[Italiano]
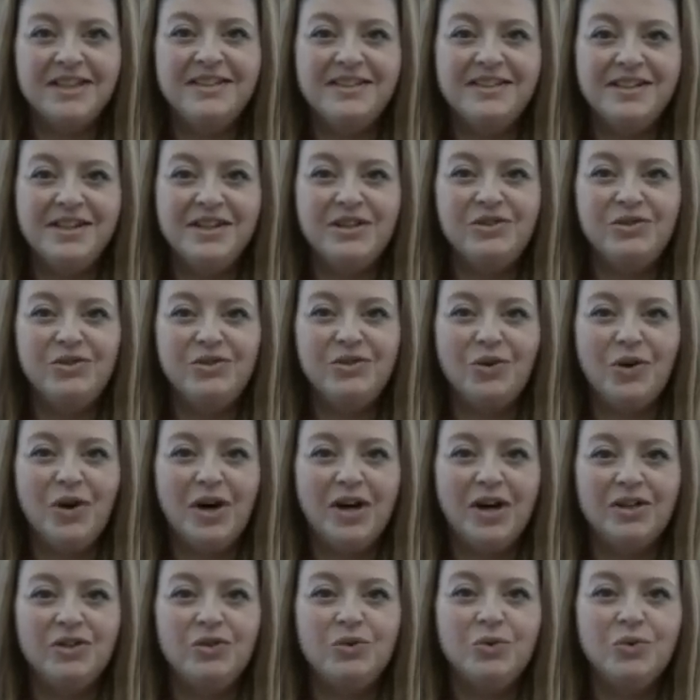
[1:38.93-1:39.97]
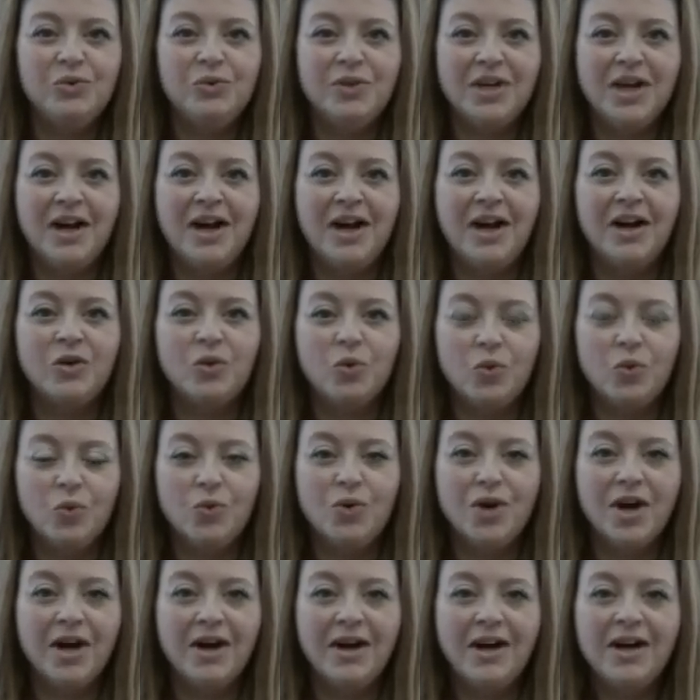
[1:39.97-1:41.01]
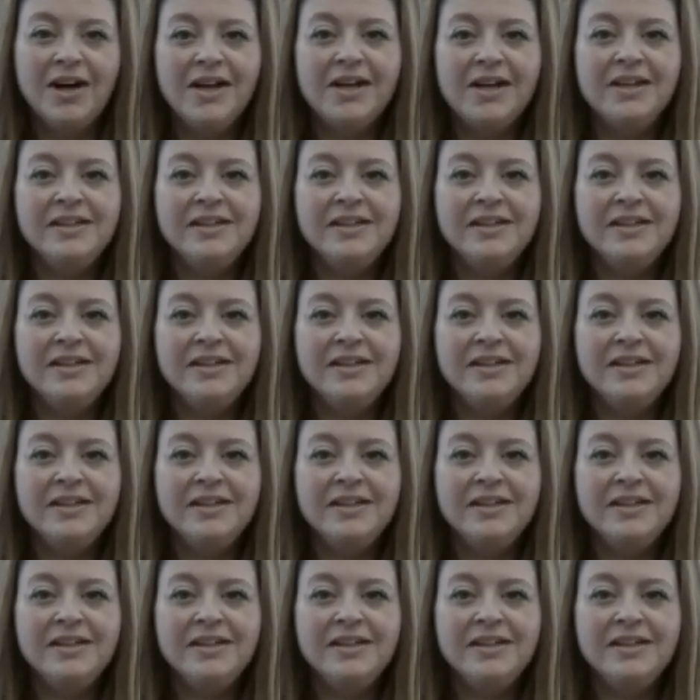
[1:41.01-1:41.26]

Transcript: il diritto ad una cura